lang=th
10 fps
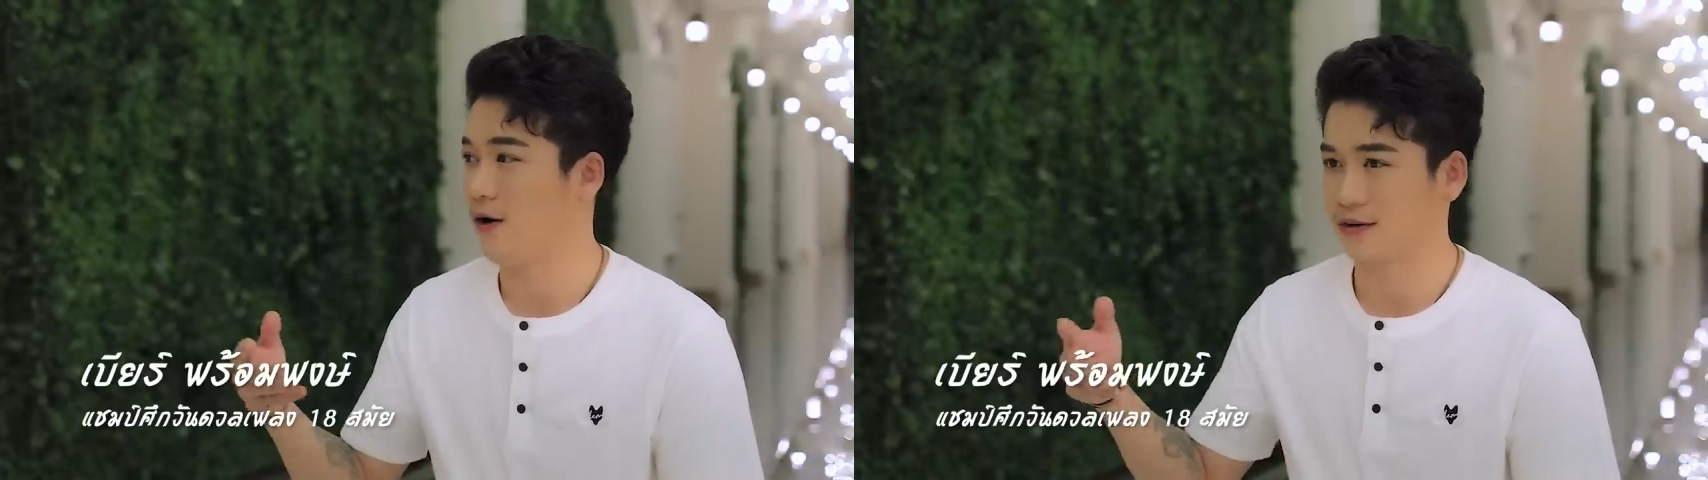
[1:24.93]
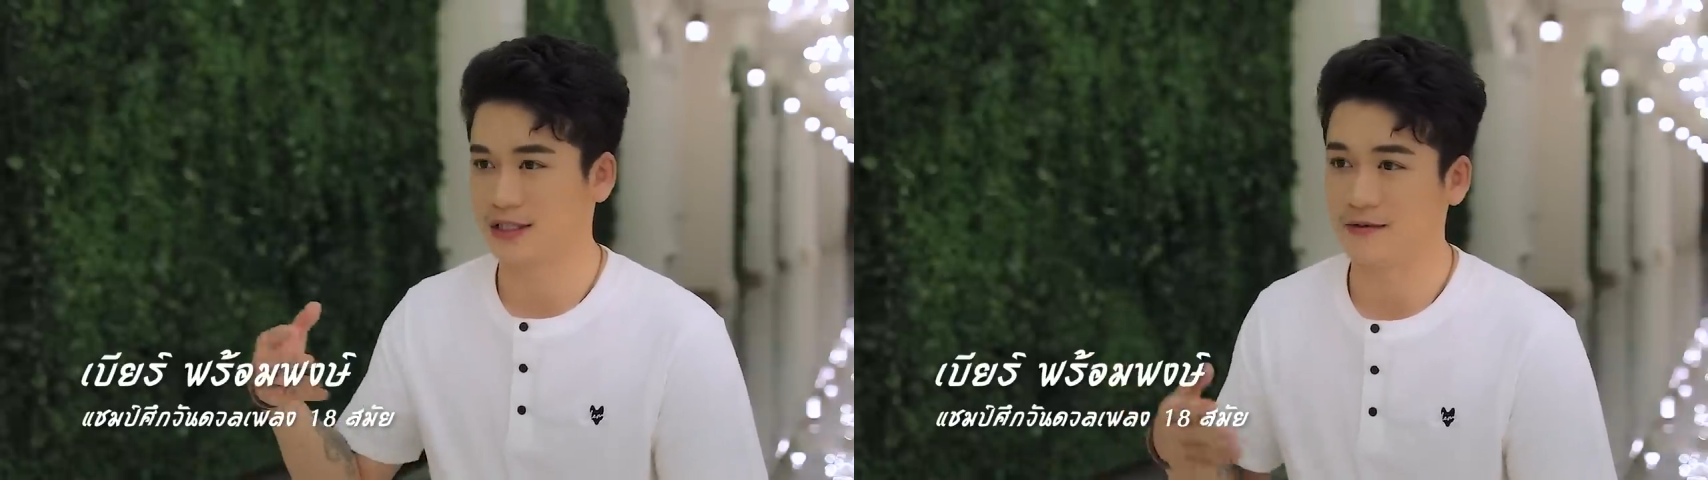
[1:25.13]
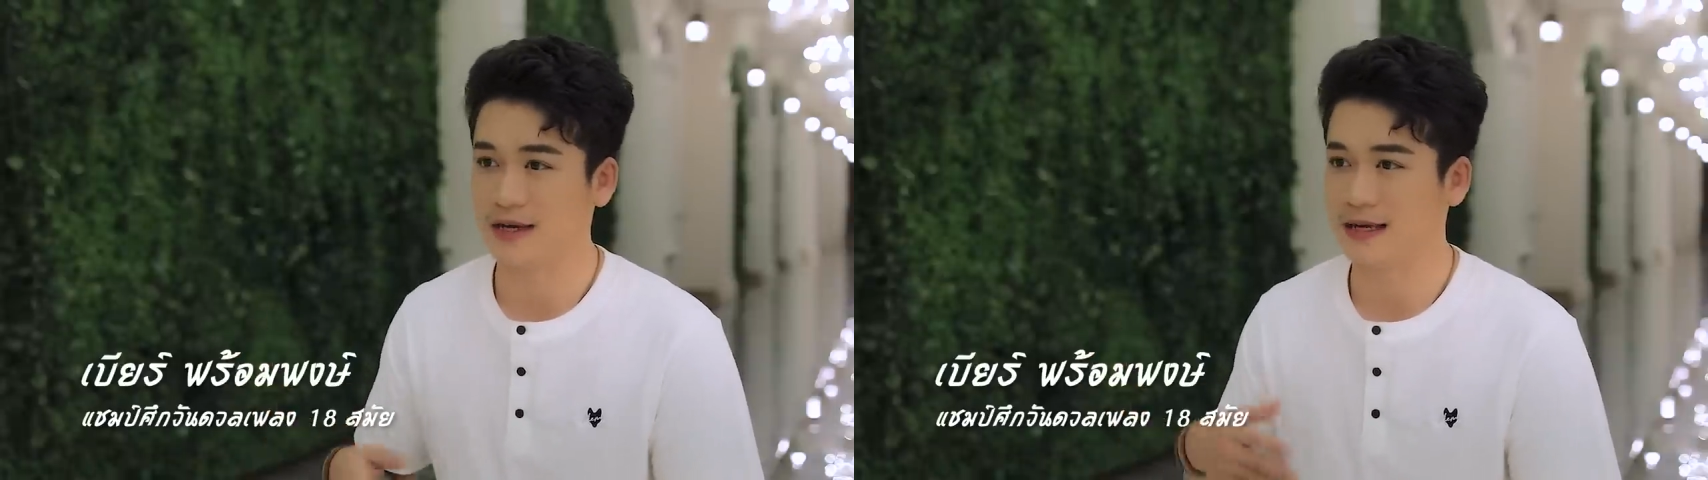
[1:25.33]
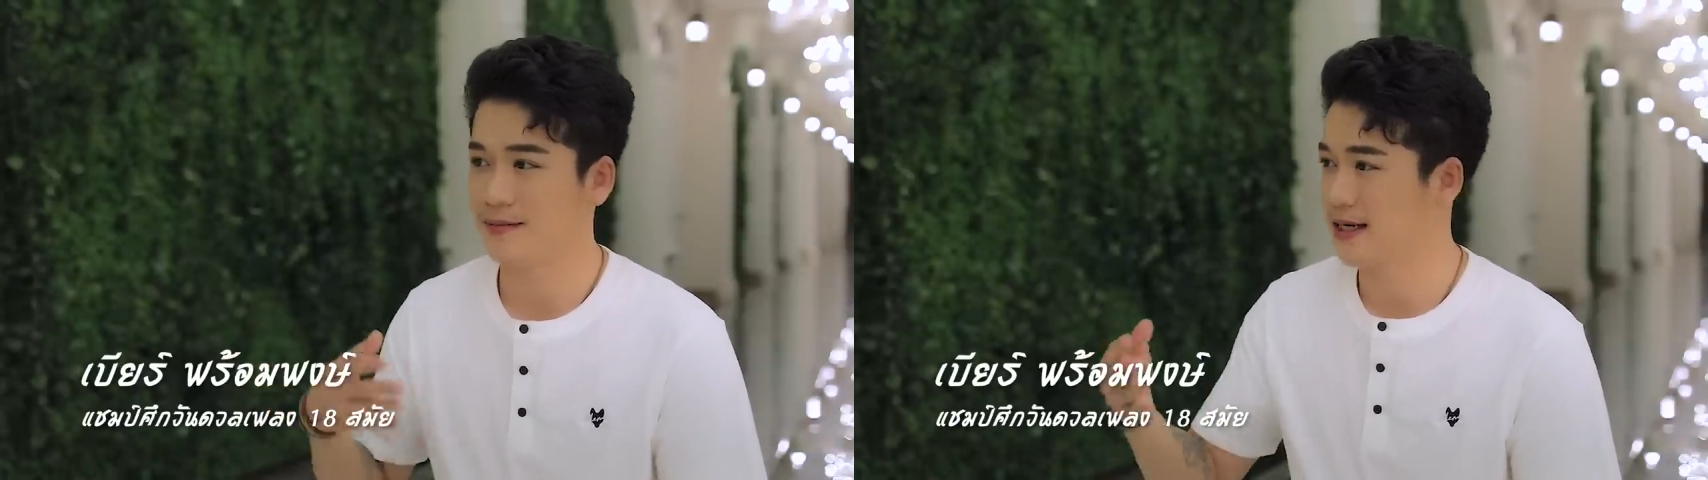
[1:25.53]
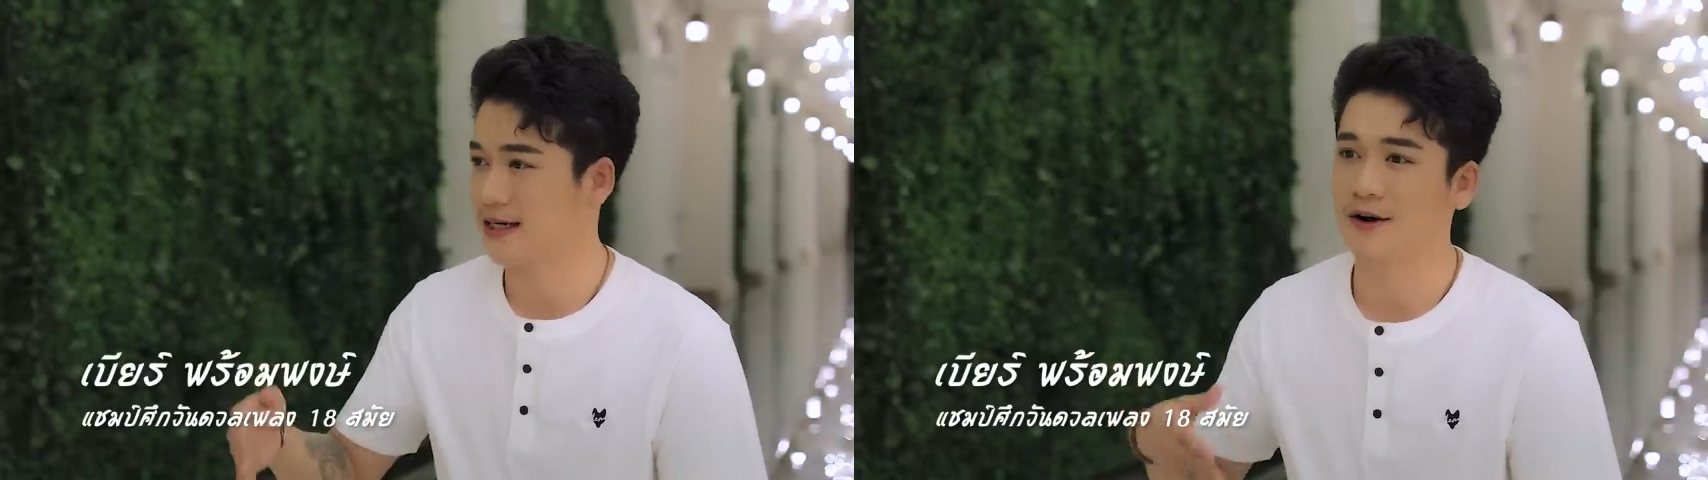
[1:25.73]
ออกทีวี
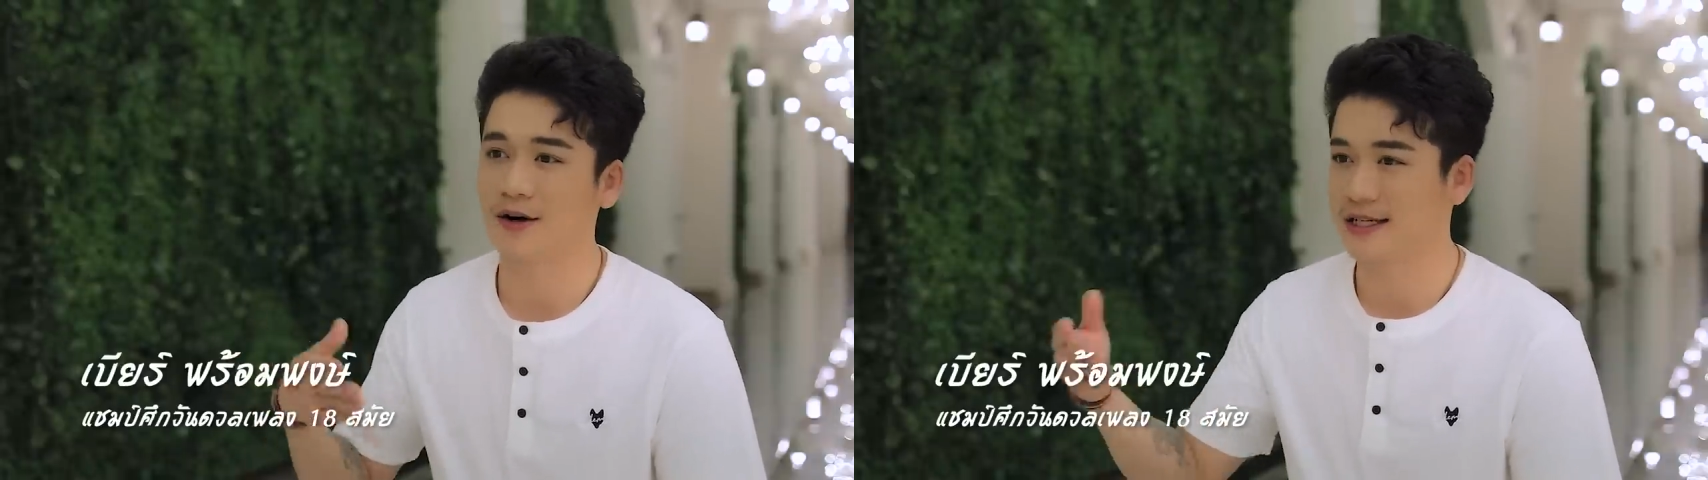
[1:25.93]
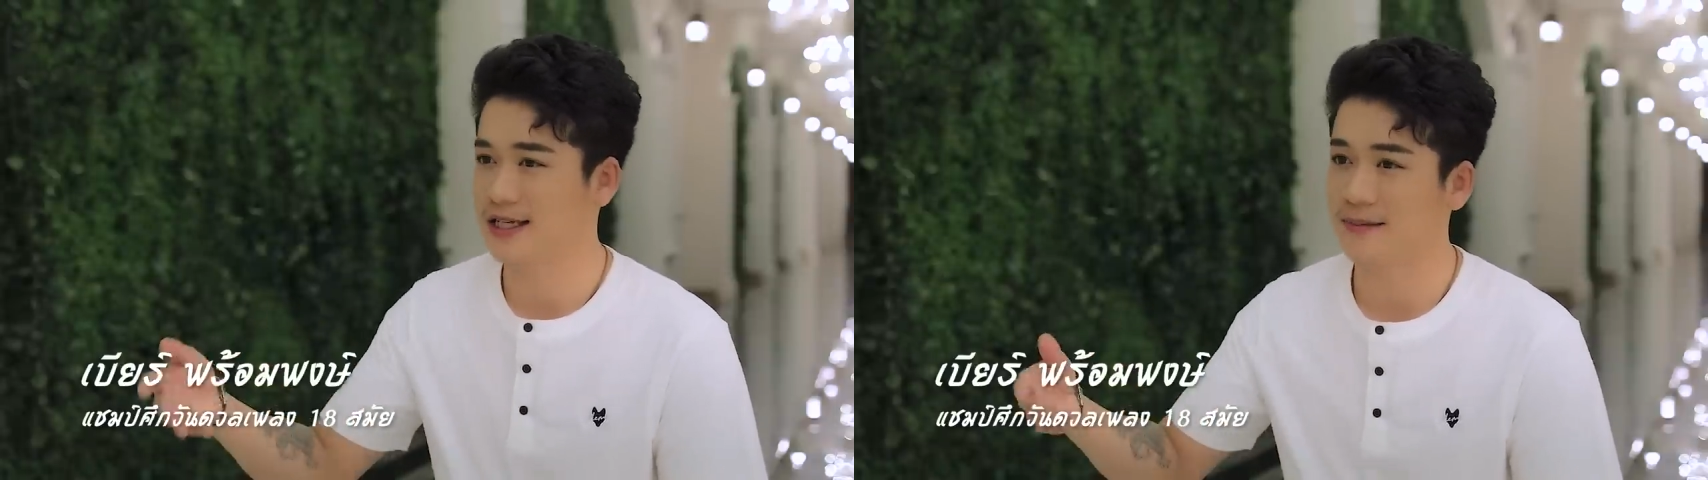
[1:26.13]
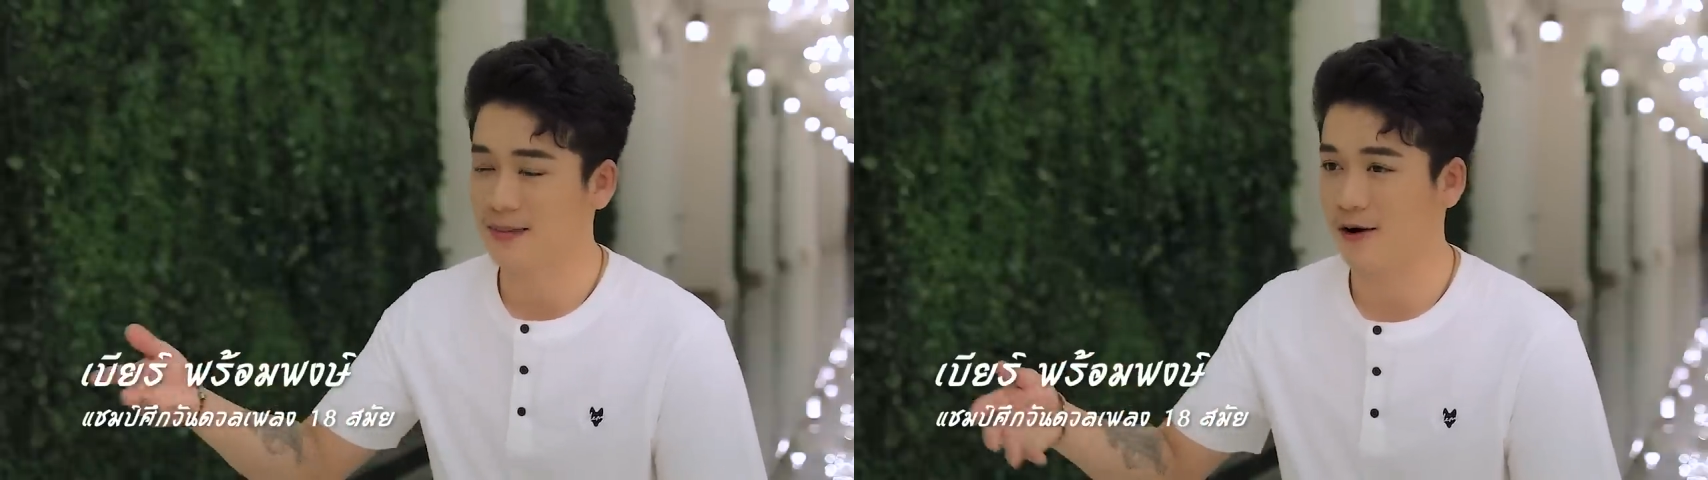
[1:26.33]
ไม่เคยออดิชั่น